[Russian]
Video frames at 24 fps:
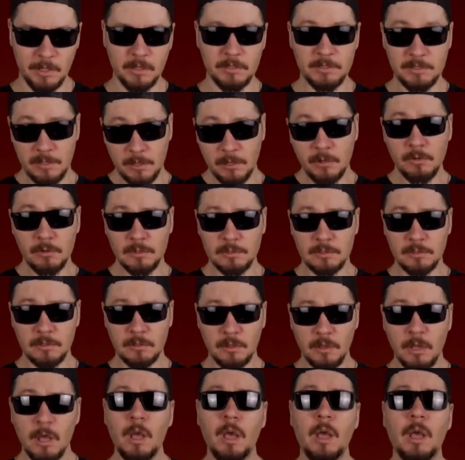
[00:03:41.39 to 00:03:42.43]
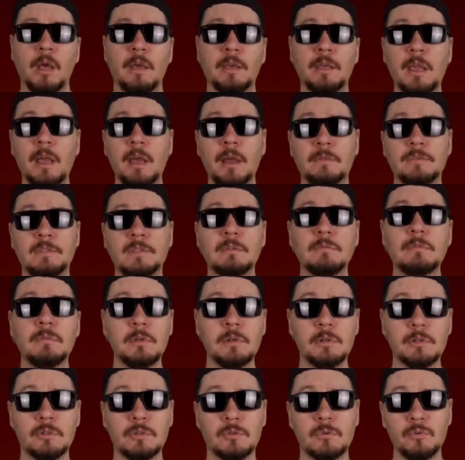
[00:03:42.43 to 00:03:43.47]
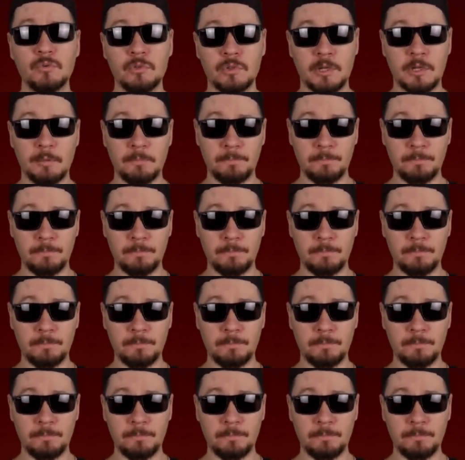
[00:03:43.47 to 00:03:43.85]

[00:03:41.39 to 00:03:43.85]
Серьезно. Я всего лишь кучка